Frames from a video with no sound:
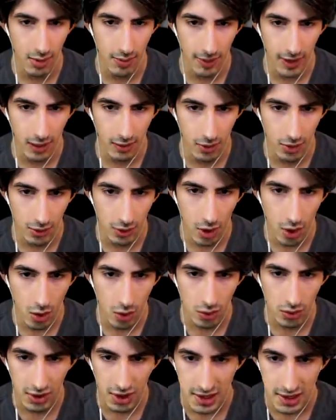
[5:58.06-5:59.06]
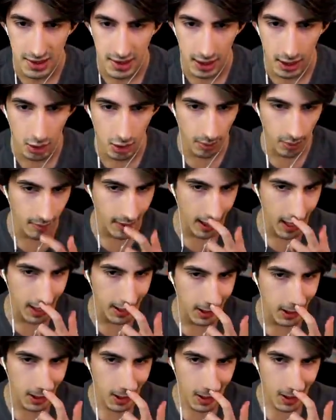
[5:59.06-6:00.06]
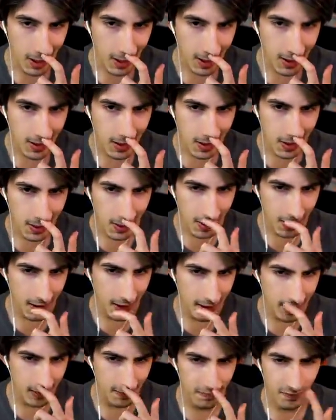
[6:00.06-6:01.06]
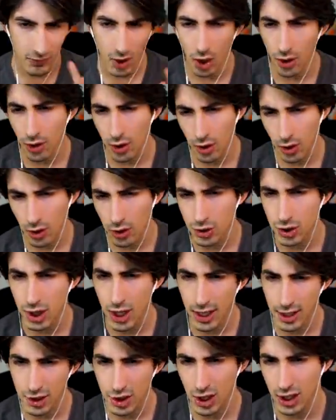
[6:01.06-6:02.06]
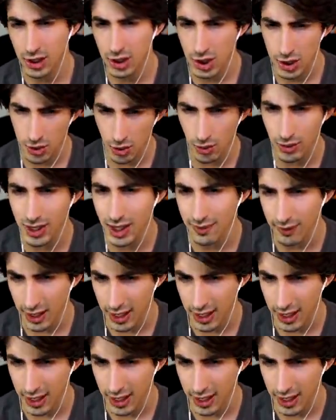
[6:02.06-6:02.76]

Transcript: Mi pare quello di Goku 3 Istinto Poi magari uh, No no no c è, c è, ci sono delle